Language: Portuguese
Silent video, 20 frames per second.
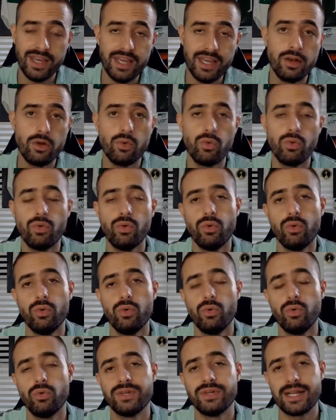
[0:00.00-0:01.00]
e
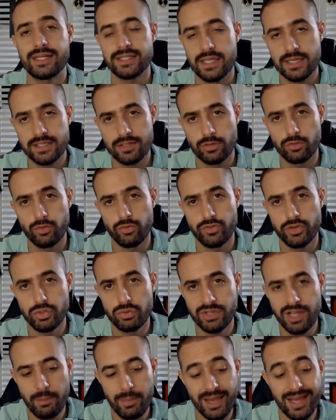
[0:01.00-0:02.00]
no, na descrição do vídeo
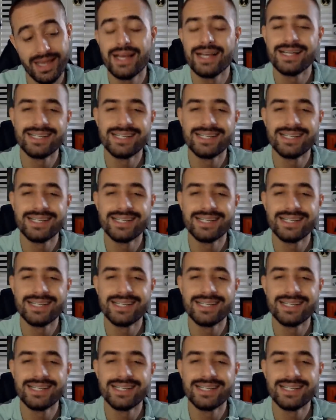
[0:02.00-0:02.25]
também.